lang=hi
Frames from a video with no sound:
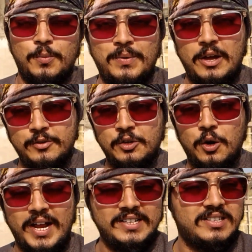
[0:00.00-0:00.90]
hope now you
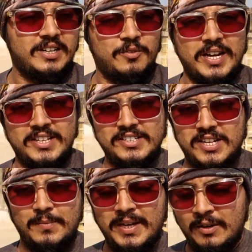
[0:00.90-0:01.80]
know guys that when he
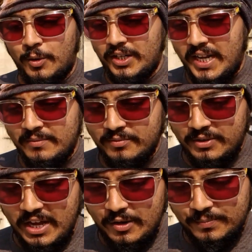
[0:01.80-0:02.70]
is coming and what time
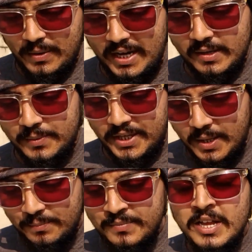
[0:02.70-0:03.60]
we have planned a
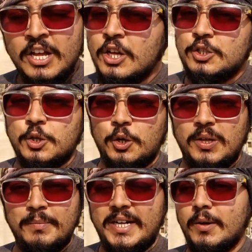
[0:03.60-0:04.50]
meetup so
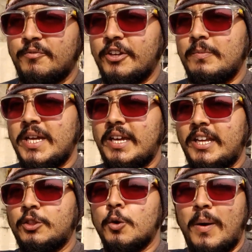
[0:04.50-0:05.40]
the meetup will be
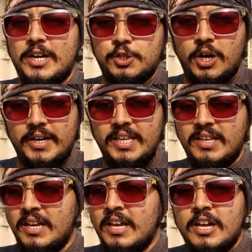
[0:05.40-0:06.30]
in dumar chowkari
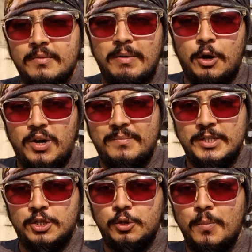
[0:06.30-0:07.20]
बड़ोड़ा
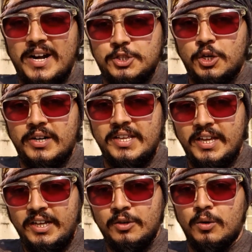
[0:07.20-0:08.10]
में जो धुमार चौकड़ी
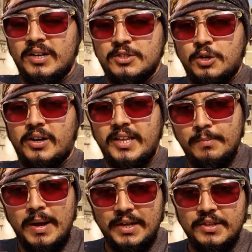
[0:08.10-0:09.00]
है गोल्डन चौकड़ी
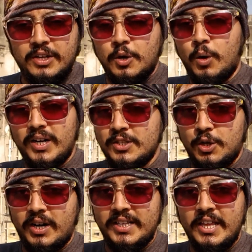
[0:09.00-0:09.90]
के बाद गोल्डन
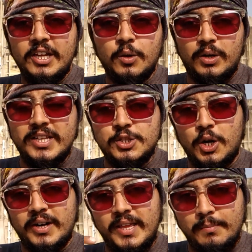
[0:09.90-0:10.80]
चौकड़ी नहीं गोल्डन
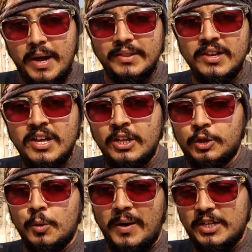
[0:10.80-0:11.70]
चौकड़ी के बाद
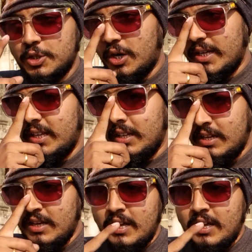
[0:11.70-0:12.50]
धुमार चौकड़ी